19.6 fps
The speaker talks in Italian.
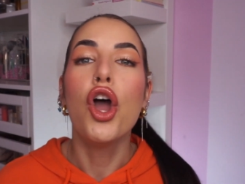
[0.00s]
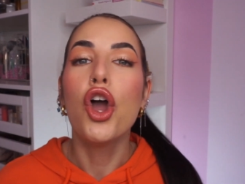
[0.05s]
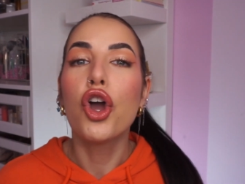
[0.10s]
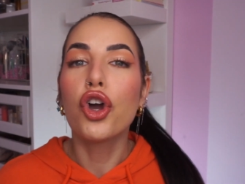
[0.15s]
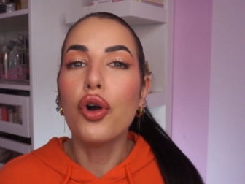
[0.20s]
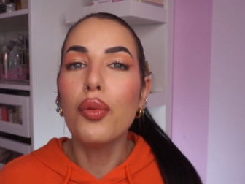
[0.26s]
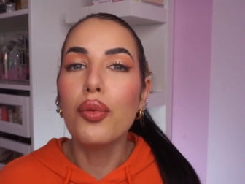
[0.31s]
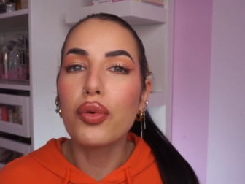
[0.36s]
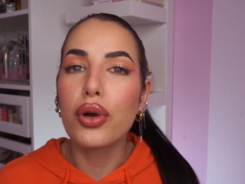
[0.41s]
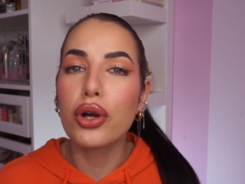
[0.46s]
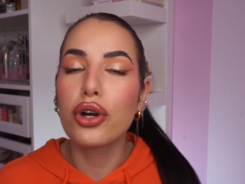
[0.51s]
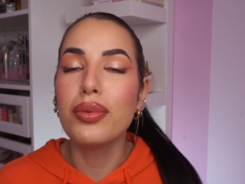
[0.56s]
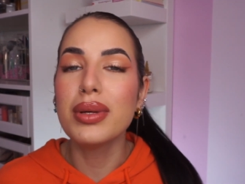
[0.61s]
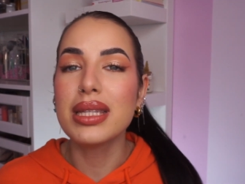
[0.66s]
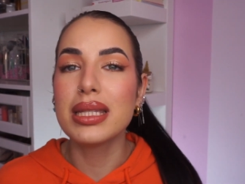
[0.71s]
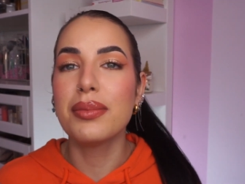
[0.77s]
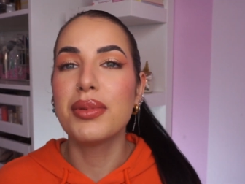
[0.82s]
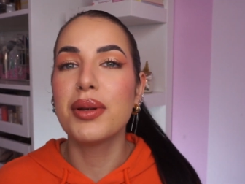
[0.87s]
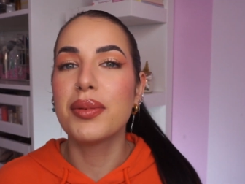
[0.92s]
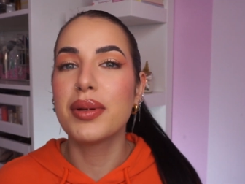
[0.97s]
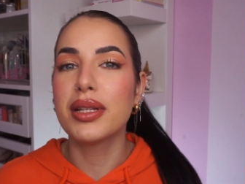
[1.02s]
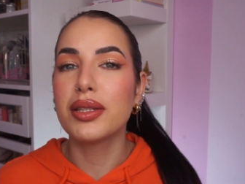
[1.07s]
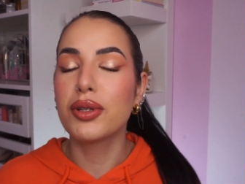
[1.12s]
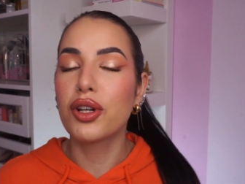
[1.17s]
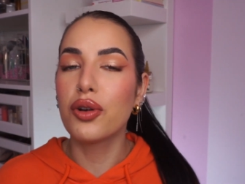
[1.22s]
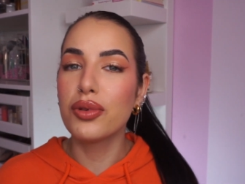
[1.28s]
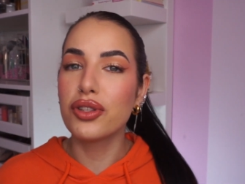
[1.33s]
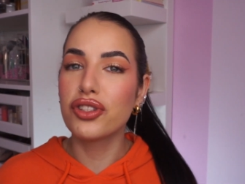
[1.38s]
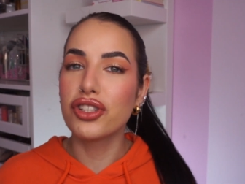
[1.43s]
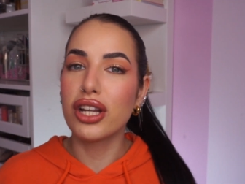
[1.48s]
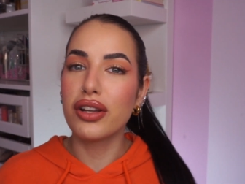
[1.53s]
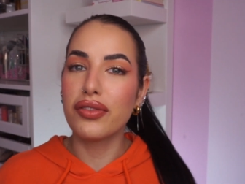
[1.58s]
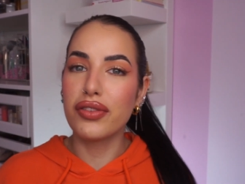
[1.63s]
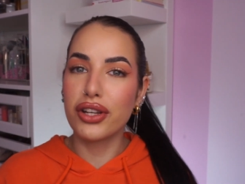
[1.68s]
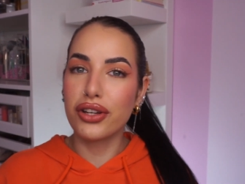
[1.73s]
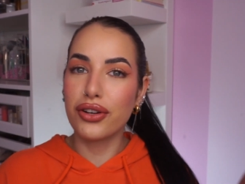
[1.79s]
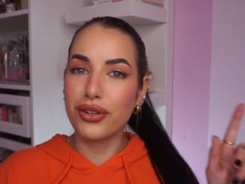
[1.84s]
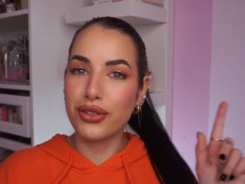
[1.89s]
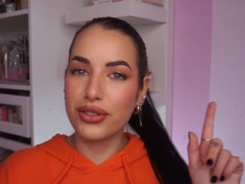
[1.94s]
Comunque, come sempre, prima di incominciare, vi
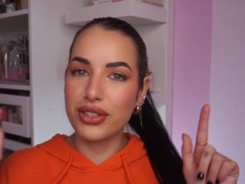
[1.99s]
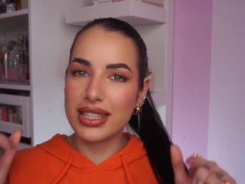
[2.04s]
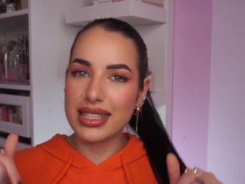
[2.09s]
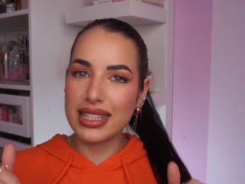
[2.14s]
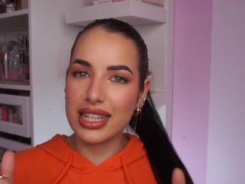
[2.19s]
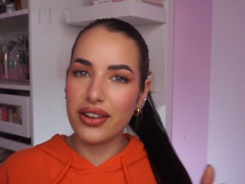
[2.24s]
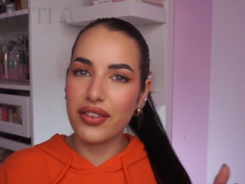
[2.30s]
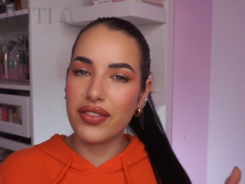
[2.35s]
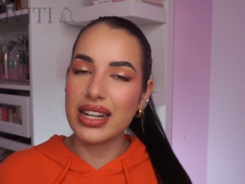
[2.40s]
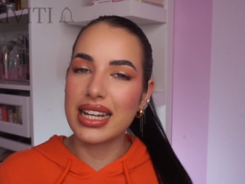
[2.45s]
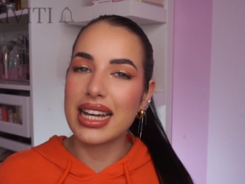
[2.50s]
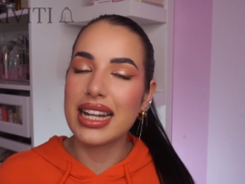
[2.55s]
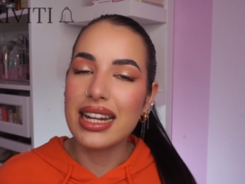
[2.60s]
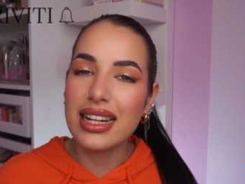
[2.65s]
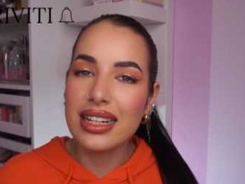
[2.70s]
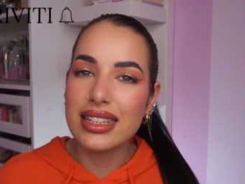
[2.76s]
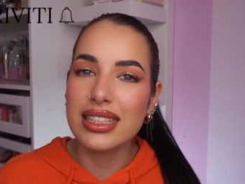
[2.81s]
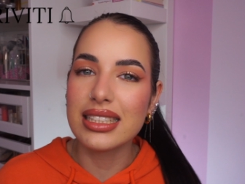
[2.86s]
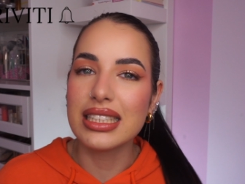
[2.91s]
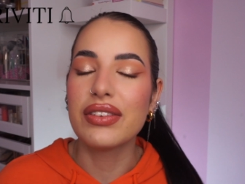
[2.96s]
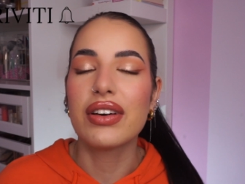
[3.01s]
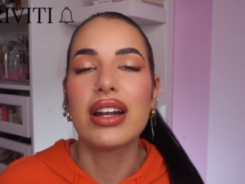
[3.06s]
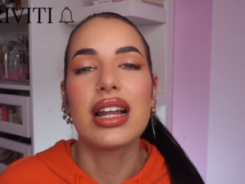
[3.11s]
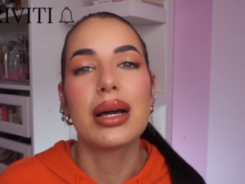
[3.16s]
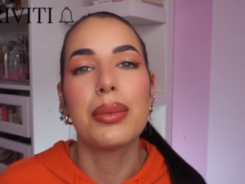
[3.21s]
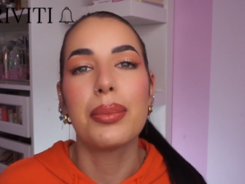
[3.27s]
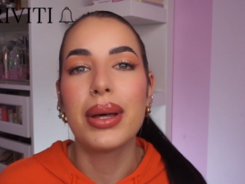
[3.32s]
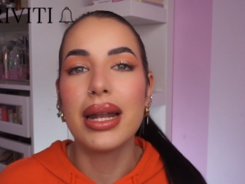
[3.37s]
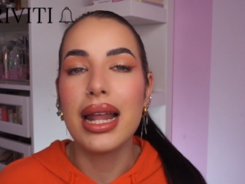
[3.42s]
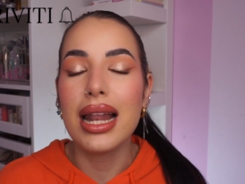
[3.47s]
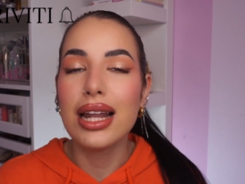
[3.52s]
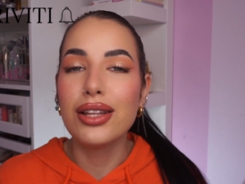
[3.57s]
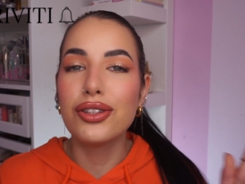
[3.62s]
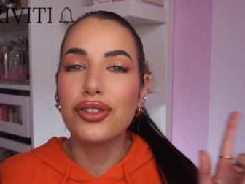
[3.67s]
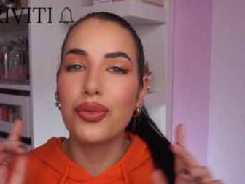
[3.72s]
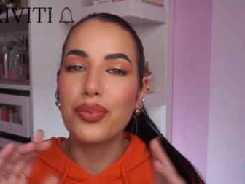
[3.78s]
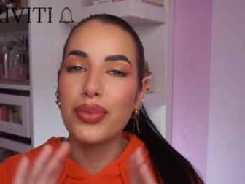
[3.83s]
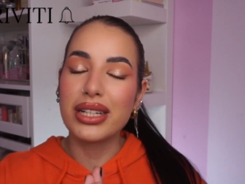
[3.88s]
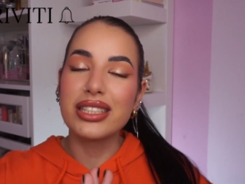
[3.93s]
ricordo di iscrivervi al canale, di attivare la campanella, di
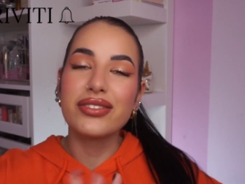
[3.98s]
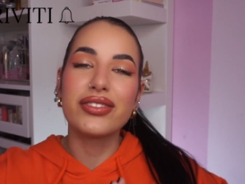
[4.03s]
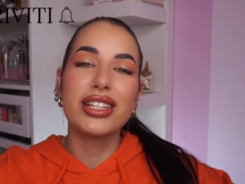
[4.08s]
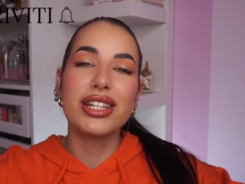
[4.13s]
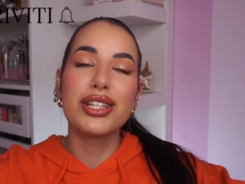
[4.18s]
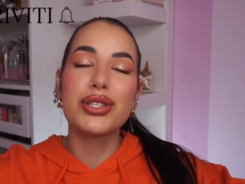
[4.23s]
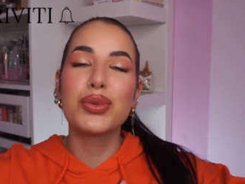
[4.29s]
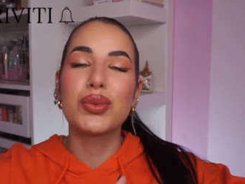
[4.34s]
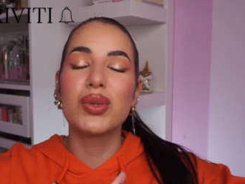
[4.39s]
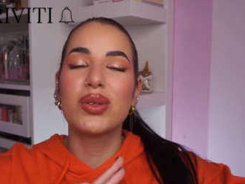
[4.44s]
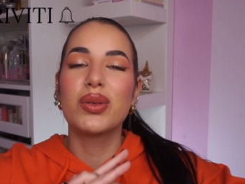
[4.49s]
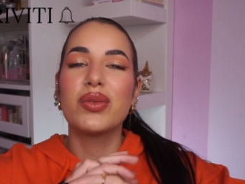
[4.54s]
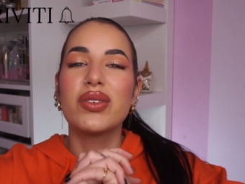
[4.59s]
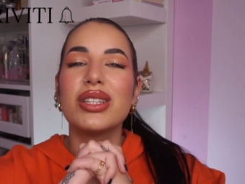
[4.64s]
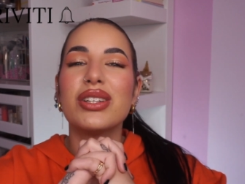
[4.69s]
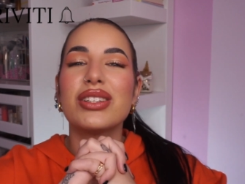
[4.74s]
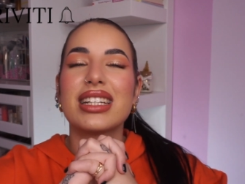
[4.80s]
non perdervi nessun nuovo video.